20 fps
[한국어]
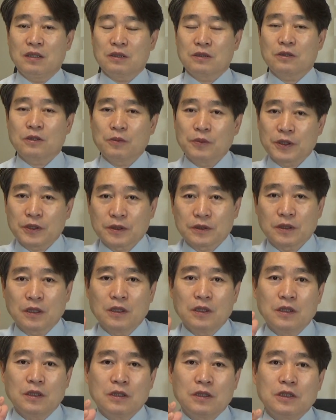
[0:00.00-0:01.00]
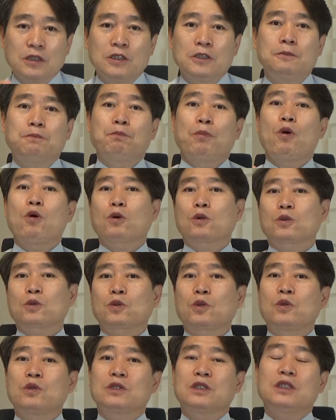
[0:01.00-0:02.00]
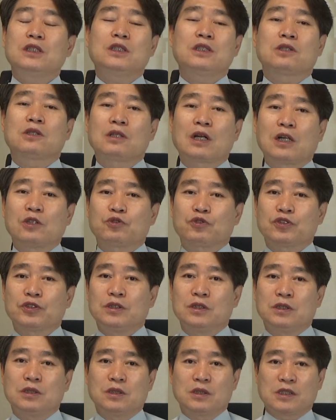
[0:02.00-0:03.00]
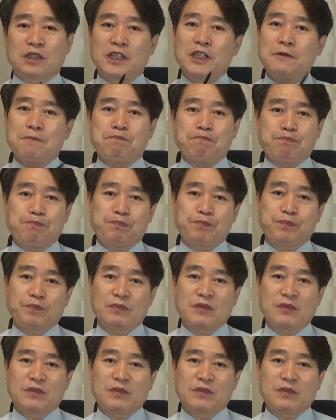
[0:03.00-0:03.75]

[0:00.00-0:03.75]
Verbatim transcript: 그러면은 이 폭동이 일어날 수 있는 힘,